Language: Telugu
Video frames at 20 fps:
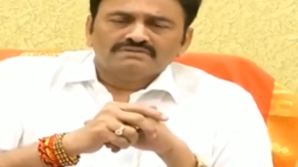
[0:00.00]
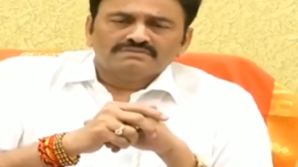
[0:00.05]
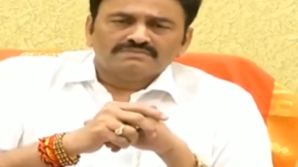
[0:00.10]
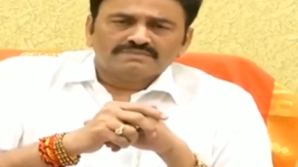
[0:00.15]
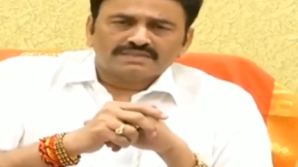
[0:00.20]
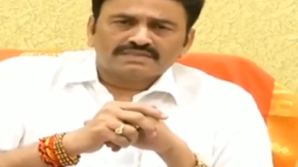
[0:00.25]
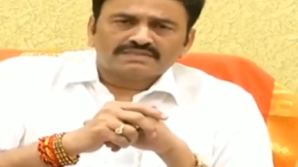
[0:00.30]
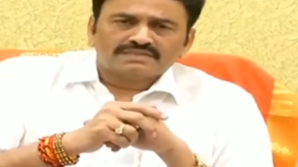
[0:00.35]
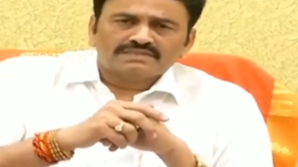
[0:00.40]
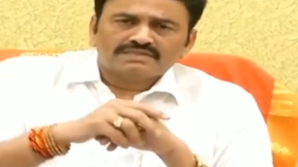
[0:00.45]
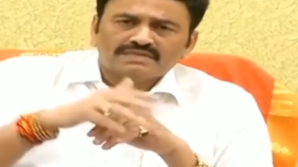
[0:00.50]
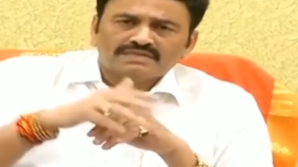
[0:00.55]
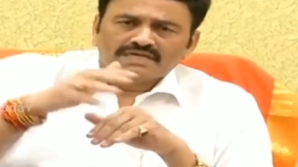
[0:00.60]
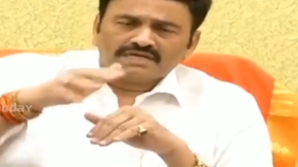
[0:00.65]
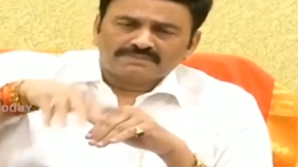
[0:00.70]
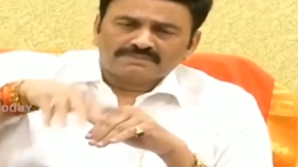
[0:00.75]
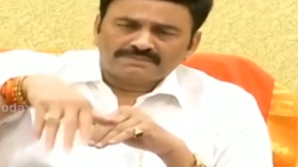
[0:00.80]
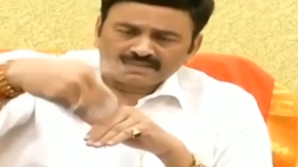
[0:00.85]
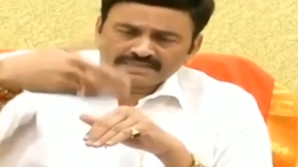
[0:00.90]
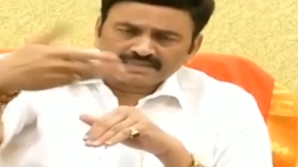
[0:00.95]
బట్ ఆ
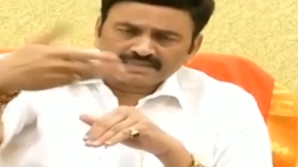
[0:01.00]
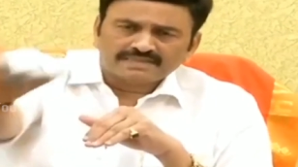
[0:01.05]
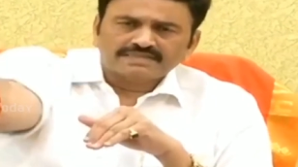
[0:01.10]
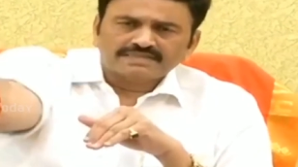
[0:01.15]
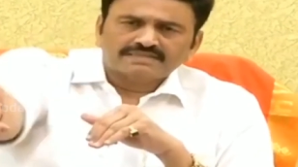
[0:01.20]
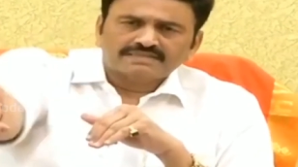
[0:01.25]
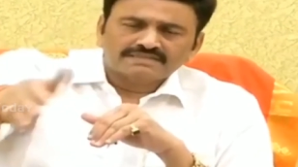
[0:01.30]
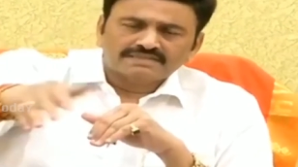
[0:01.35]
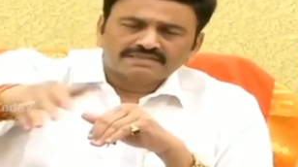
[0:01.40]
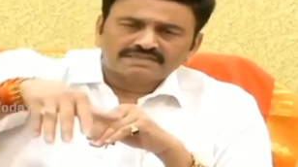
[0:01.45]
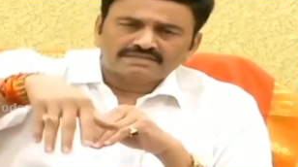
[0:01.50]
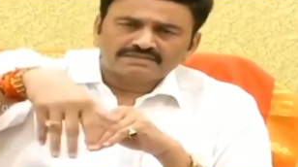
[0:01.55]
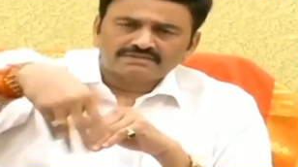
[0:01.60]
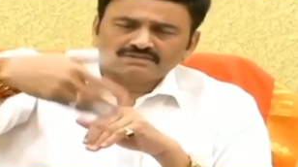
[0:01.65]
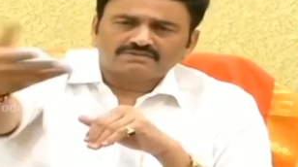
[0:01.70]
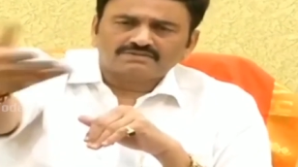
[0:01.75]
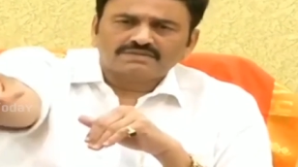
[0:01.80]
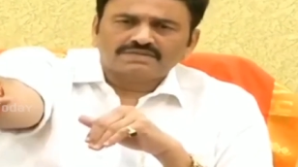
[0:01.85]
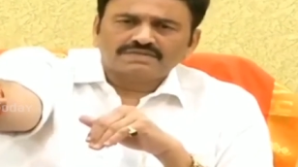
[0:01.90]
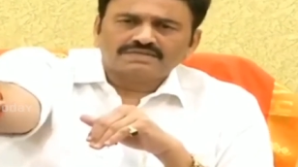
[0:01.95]
పక్కనే దాని
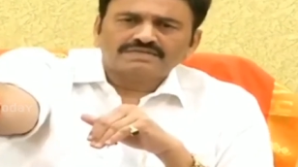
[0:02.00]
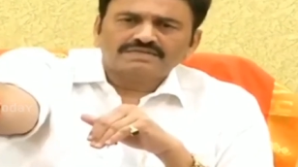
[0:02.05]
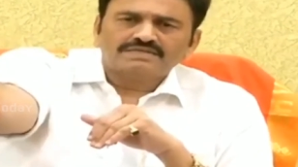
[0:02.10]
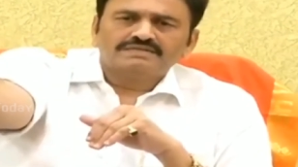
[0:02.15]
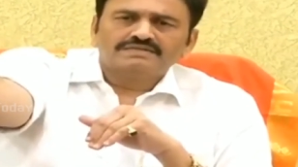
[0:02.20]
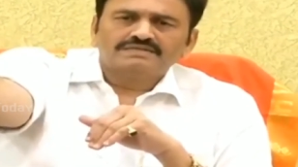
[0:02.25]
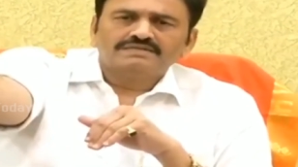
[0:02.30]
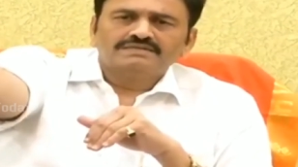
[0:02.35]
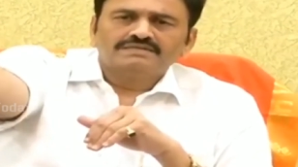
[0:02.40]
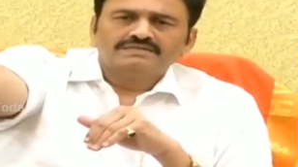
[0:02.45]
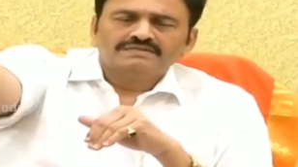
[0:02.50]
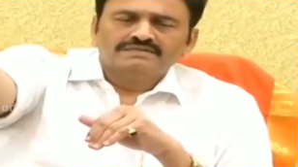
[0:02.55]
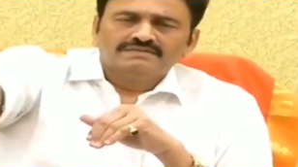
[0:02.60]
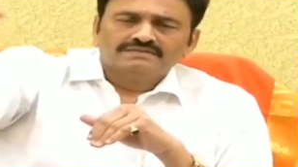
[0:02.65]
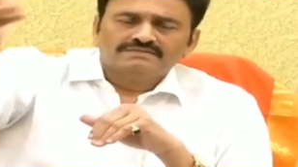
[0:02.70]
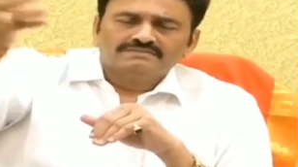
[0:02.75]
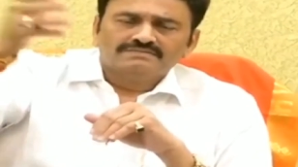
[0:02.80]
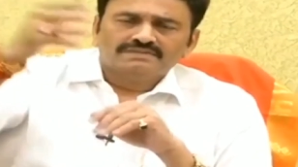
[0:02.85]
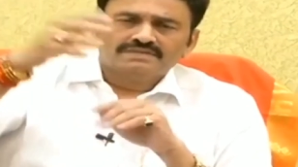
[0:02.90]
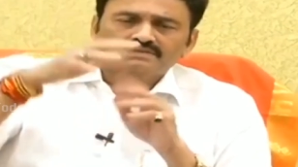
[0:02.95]
ఎదురుగుండానే
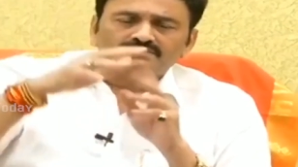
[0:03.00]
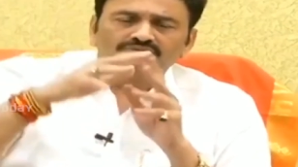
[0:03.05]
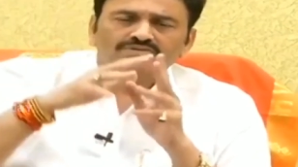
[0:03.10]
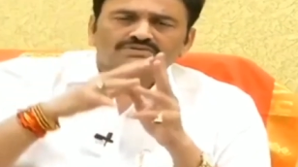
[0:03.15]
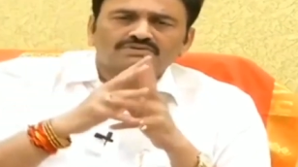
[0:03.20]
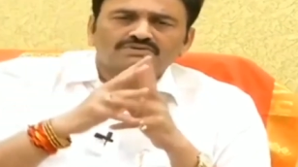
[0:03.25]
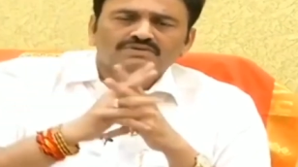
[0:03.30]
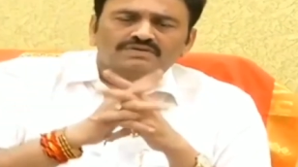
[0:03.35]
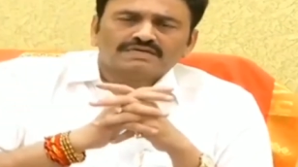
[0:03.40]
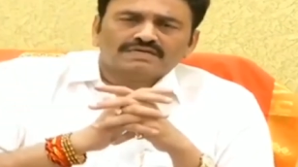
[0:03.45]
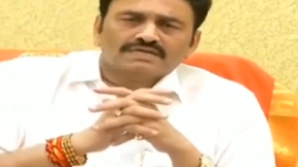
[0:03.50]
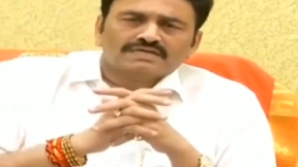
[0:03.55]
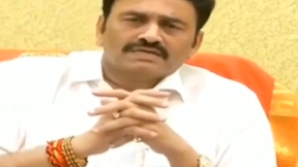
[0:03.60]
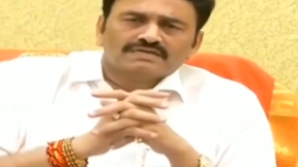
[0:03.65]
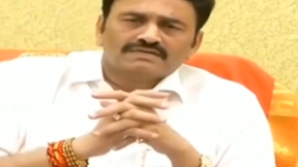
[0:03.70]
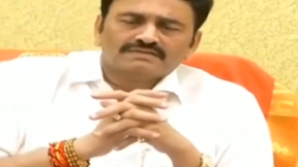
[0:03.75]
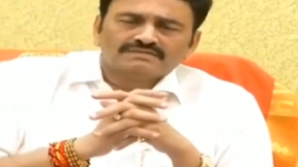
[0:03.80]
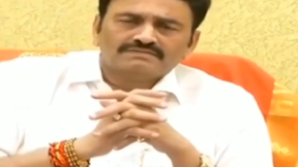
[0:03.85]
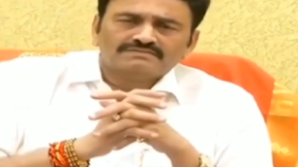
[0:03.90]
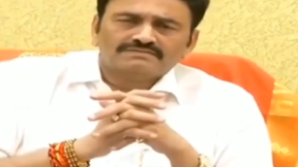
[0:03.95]
మరి ఋషికొండ
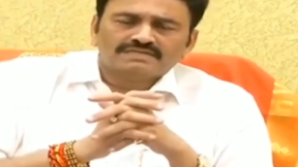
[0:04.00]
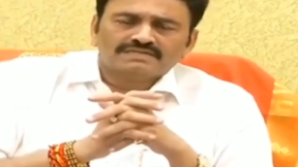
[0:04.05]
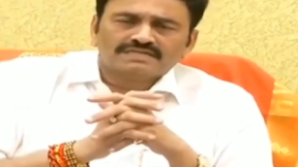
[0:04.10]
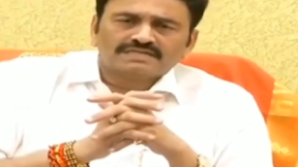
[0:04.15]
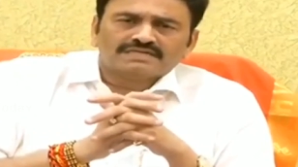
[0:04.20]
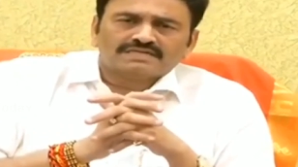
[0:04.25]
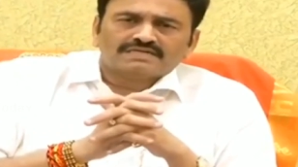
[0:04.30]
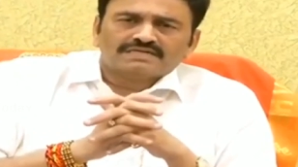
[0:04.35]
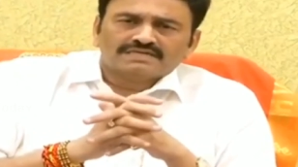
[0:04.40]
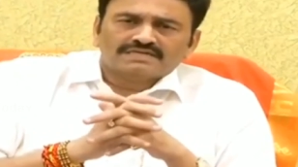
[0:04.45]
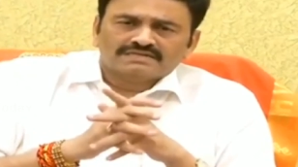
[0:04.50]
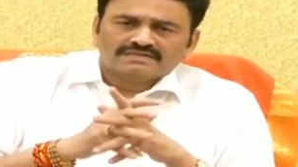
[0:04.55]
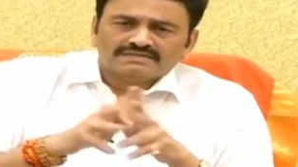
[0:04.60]
మరి అక్కడ